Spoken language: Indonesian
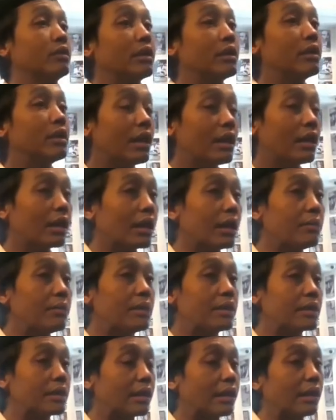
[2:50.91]
jadi nggak nggak
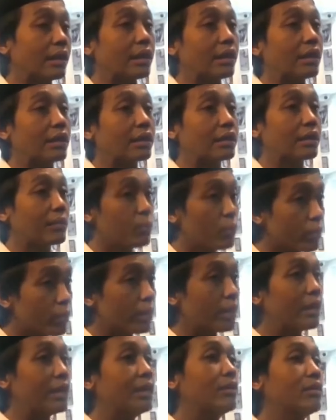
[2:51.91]
bisa kita
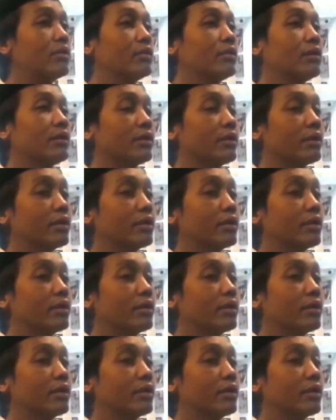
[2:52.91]
pungkiri itu